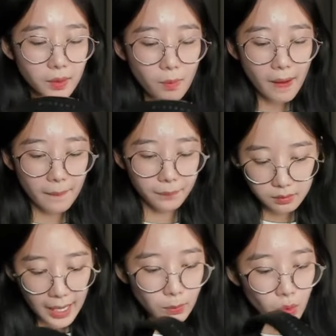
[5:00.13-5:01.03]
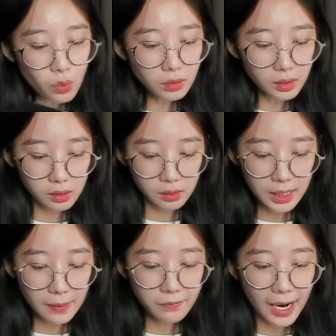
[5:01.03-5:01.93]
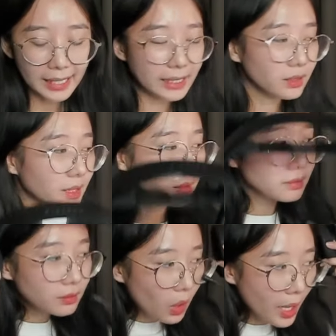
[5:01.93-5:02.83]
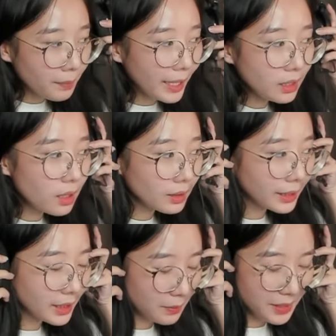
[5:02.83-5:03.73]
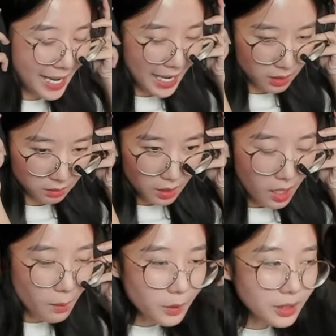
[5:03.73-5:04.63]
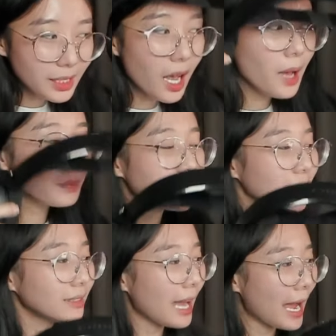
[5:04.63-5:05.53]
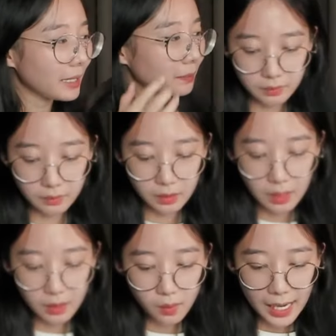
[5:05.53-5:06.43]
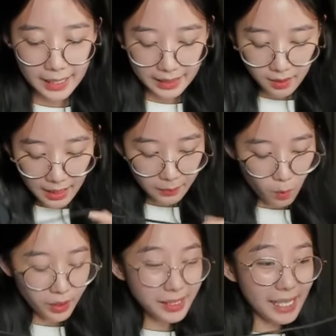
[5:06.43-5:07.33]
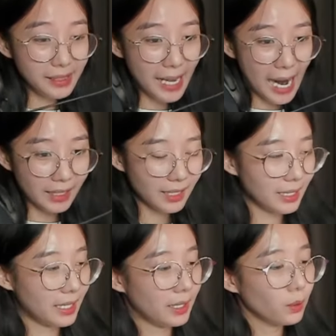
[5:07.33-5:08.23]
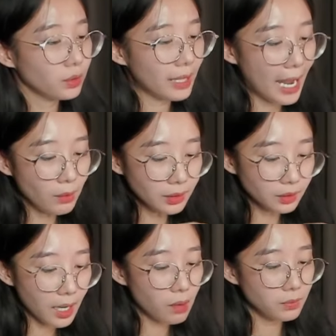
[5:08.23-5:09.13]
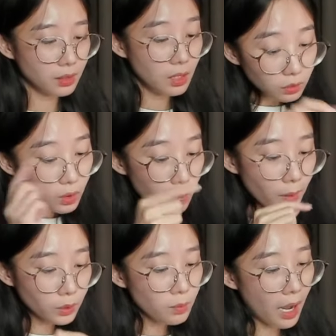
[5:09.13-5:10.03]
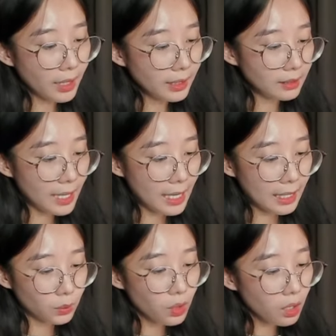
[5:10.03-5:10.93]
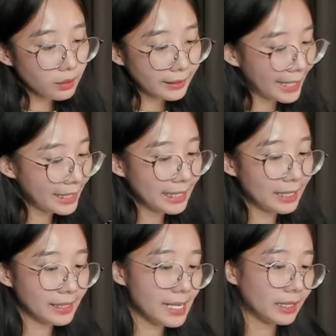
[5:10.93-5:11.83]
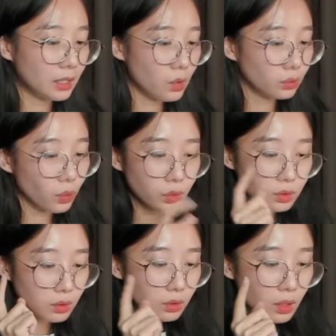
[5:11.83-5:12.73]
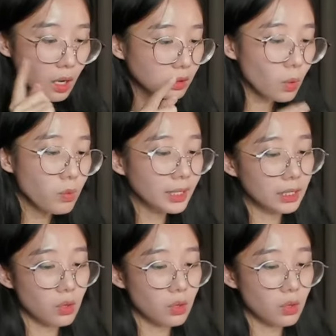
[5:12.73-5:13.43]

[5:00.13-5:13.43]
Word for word: Nhưng mà theo tôi thì cái đệm vải này nó sẽ thoải mái hơn là cái đệm da, ờ, nó sẽ ôm khít tay. Còn lại thì nó là một cái dây dài như này nè, để tôi tháo ra cho các ông nhé. Lúc mà tôi mở cái này ra là tôi ưng ngay cái này, cái dây này luôn, tôi ưng đúng cái này